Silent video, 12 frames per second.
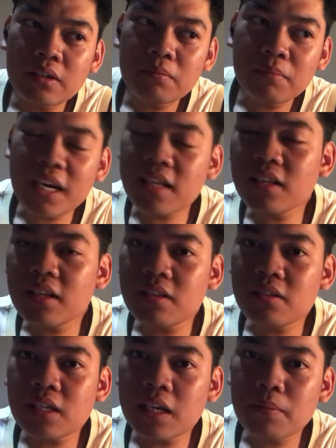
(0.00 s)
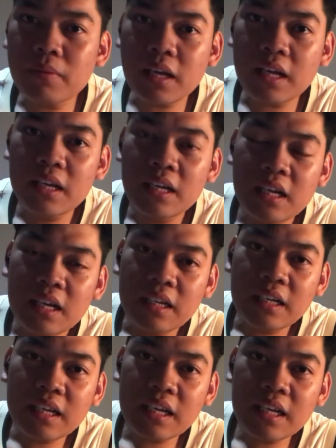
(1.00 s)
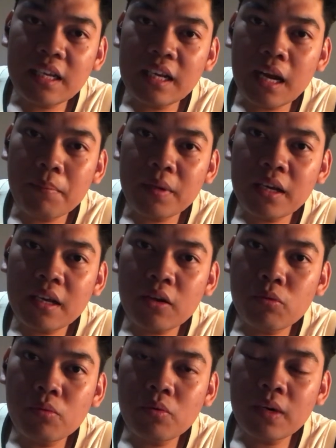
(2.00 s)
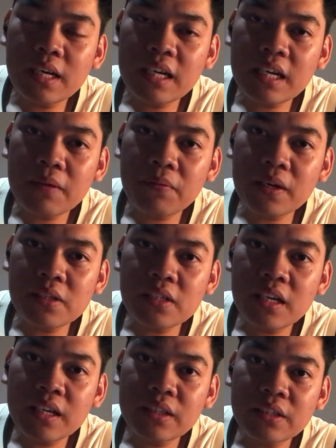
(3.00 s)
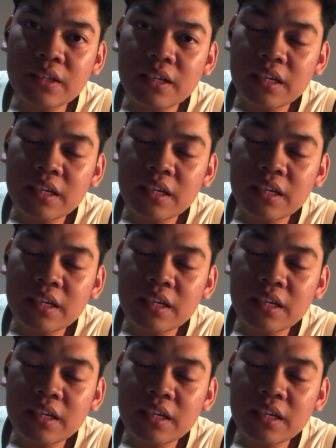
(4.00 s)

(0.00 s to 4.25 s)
para din sa iba na nahihirapan na kumuha ng reference letter.